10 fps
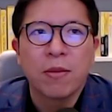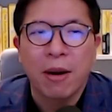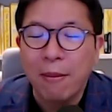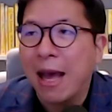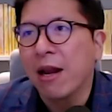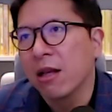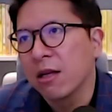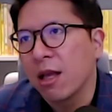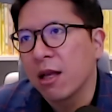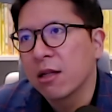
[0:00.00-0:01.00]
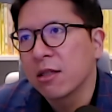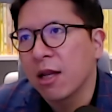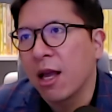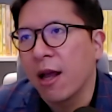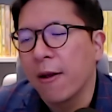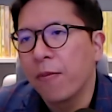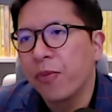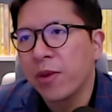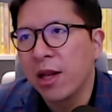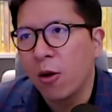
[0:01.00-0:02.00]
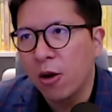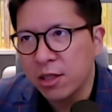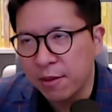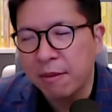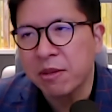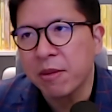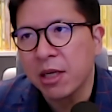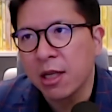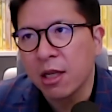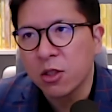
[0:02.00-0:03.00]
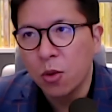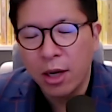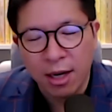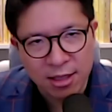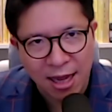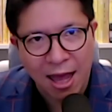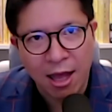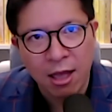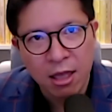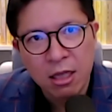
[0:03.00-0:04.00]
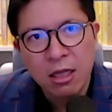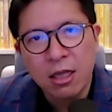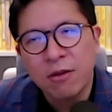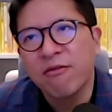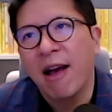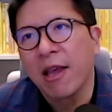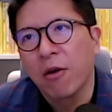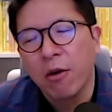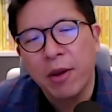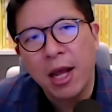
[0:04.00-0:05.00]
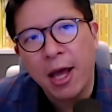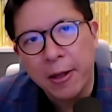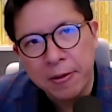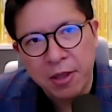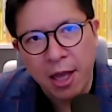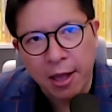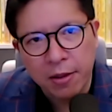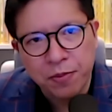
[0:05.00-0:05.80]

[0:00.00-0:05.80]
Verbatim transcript: ประมาณหนึ่งเนี่ยนะฮะแล้วก็สม่ำเสมอเนี่ยช่วยรักษาไฟของเราไว้ได้นะฮะ